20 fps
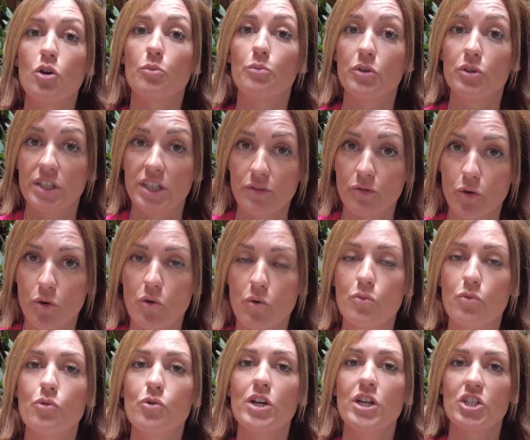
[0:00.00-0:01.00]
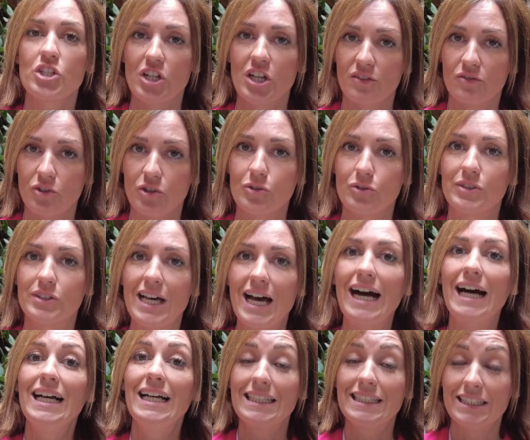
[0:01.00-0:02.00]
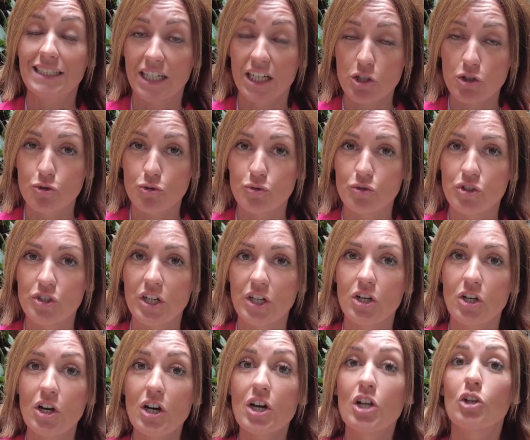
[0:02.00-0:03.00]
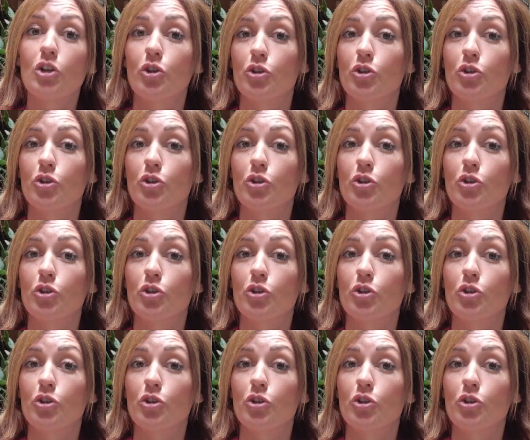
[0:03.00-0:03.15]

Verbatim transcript: l'obiettivo comune, c'è la volontà di raggiungerlo,